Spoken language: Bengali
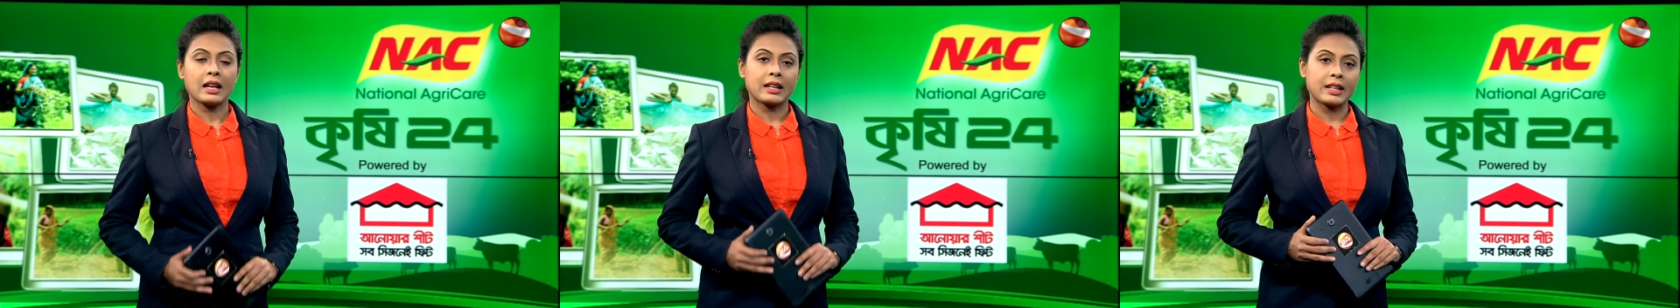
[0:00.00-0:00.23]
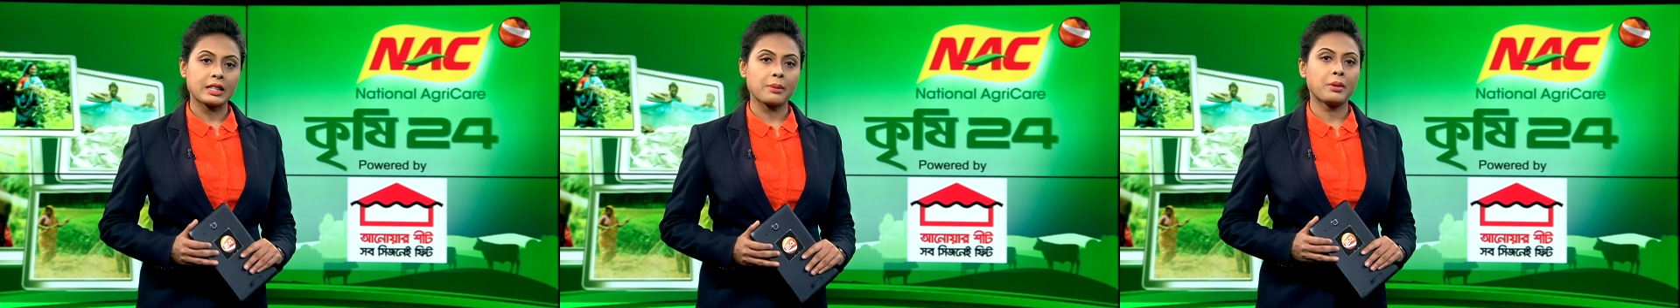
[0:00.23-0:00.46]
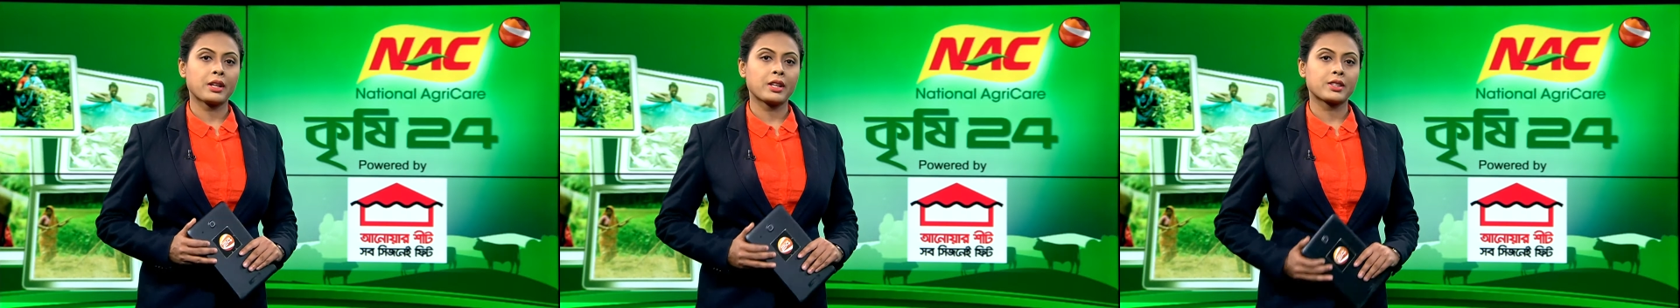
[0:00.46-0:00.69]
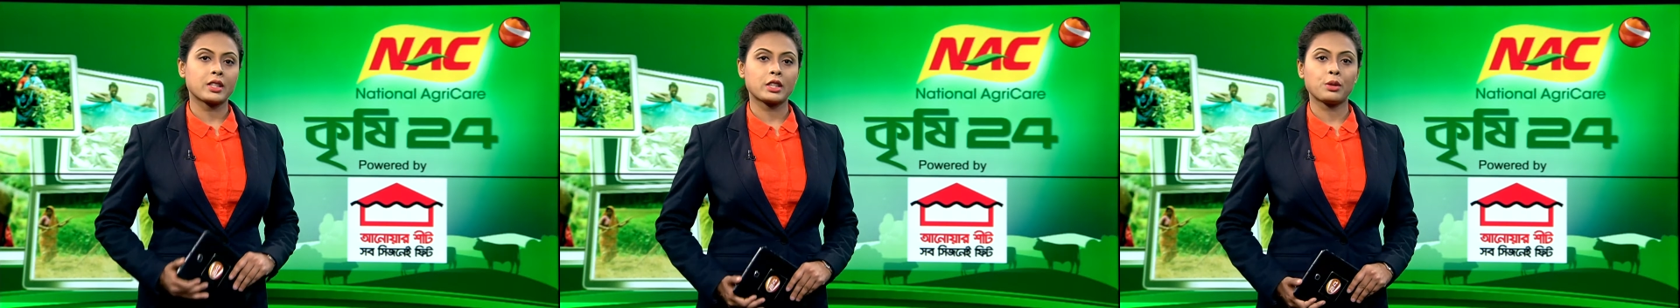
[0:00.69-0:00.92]
ক্রেতা
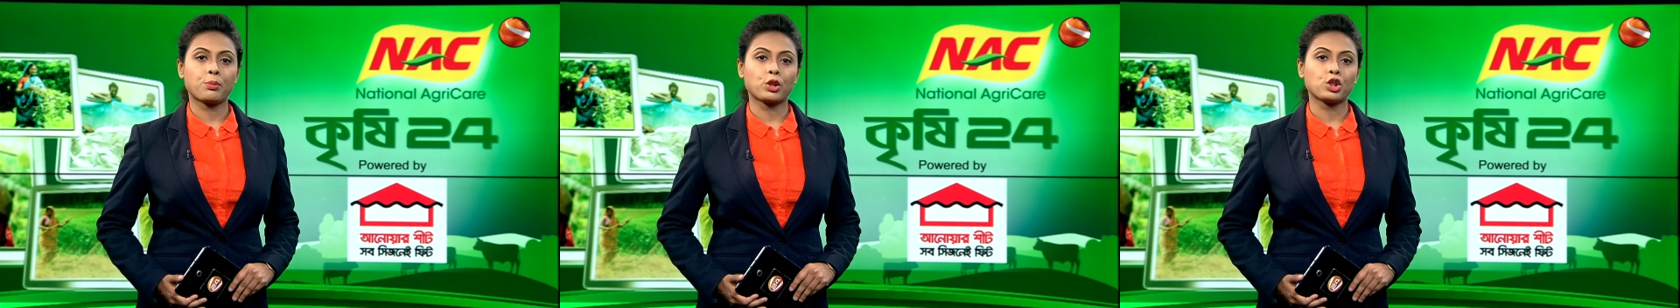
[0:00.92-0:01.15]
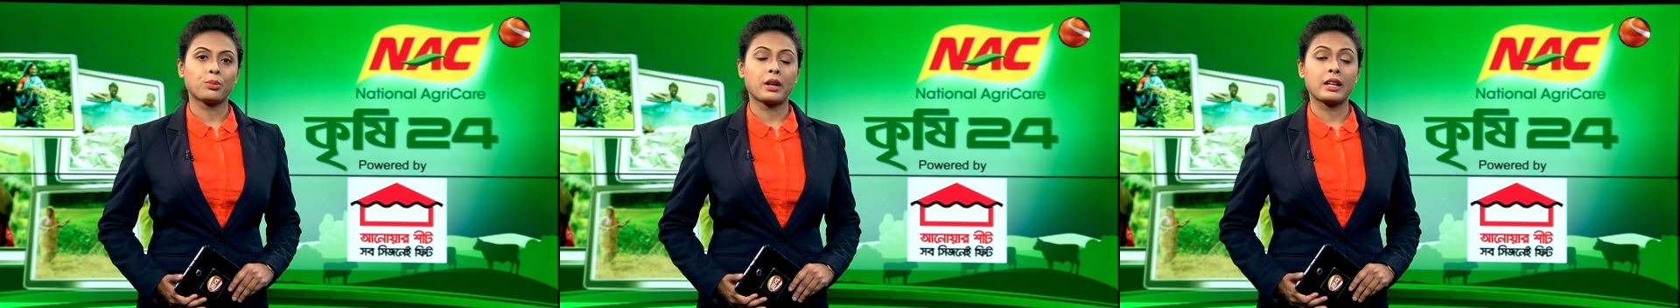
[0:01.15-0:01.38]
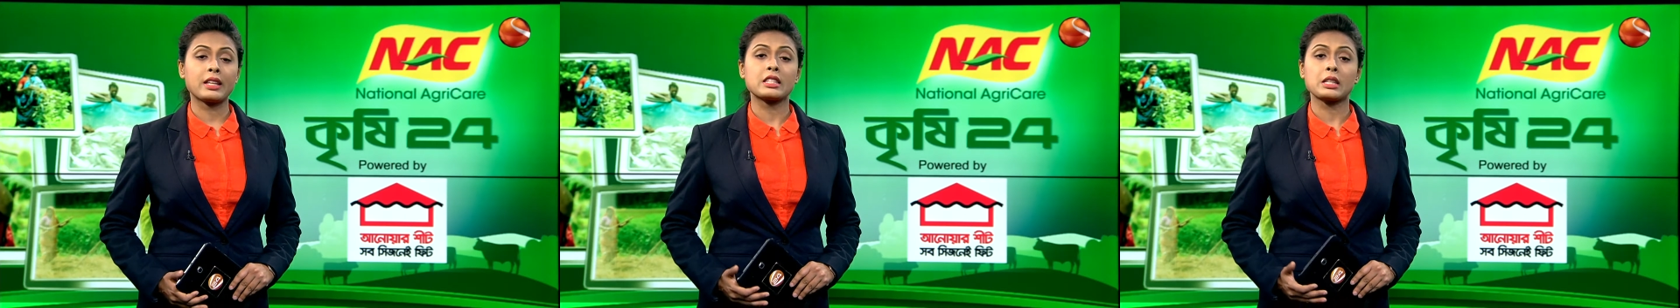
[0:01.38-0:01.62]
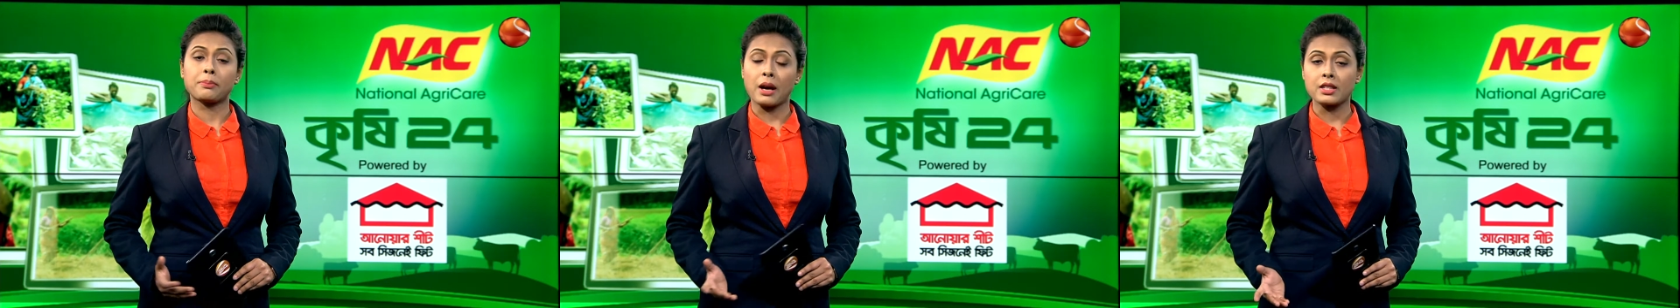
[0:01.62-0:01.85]
বিক্রেতাদের পদভারে
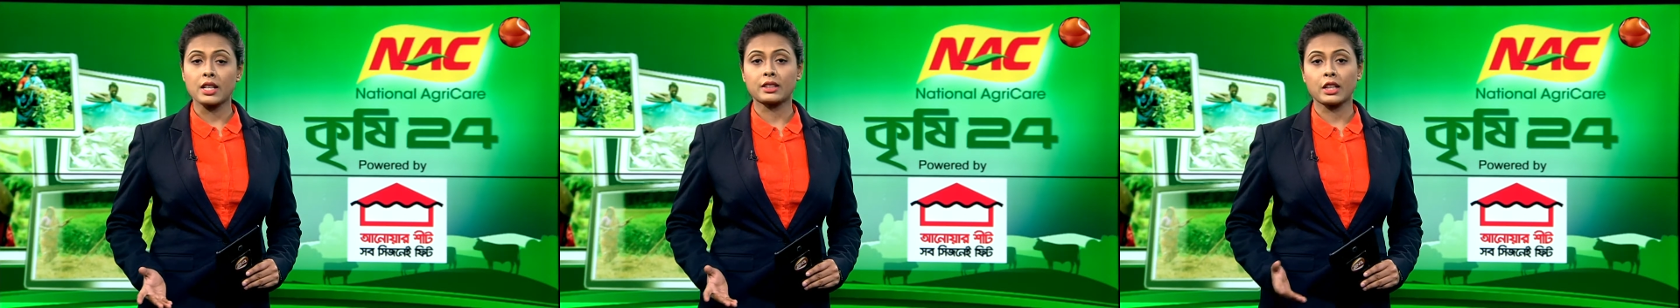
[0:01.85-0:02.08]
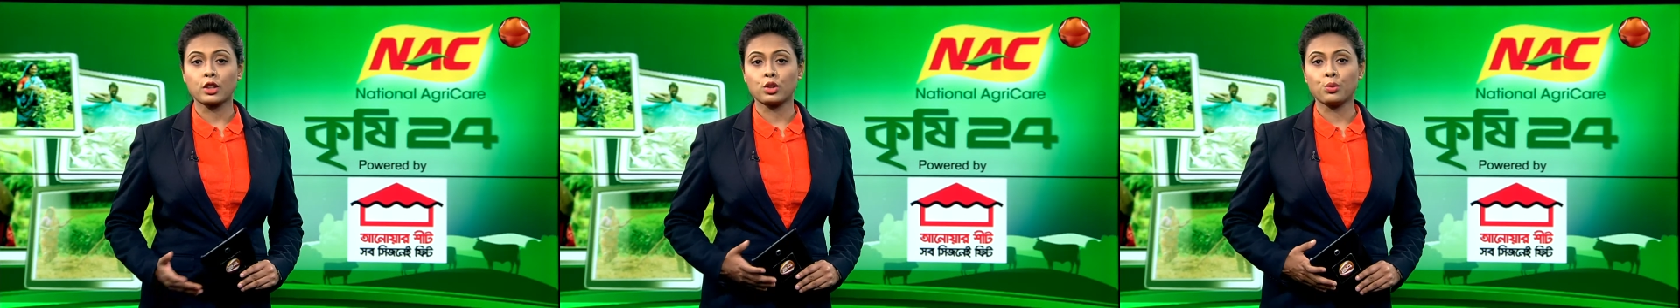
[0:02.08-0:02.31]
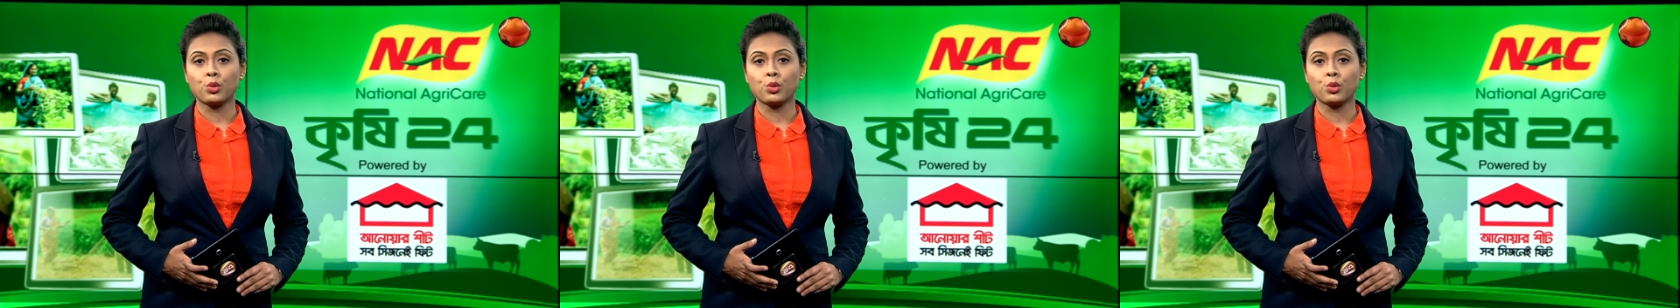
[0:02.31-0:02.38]
যে বাজার থাকতো